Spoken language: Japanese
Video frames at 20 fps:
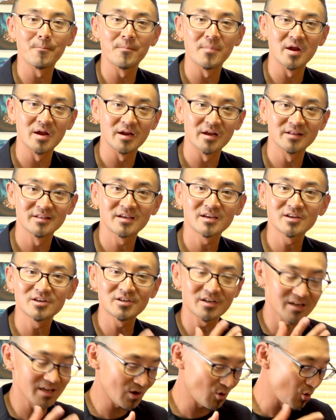me できる
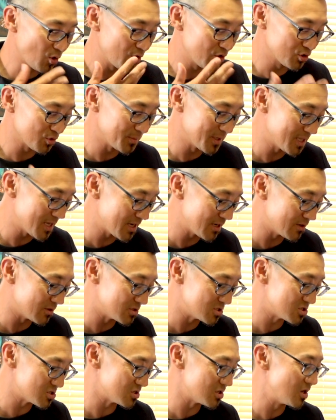だけ声を止めないよう
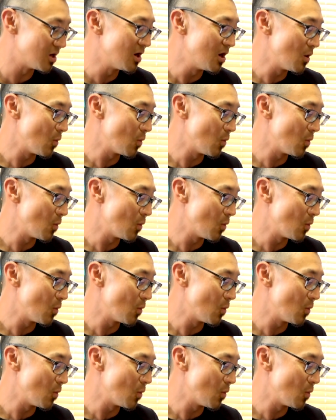にする。